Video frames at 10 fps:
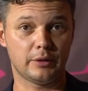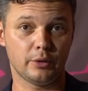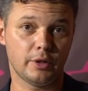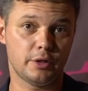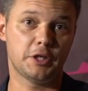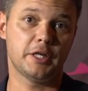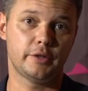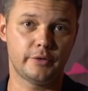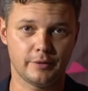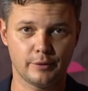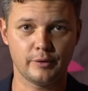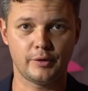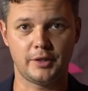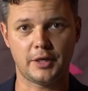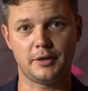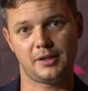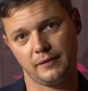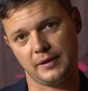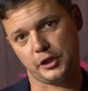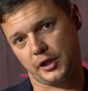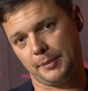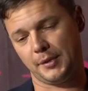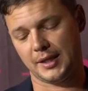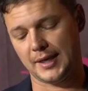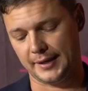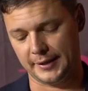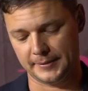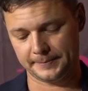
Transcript: которые чаще всего встречаются в ваших комментариях.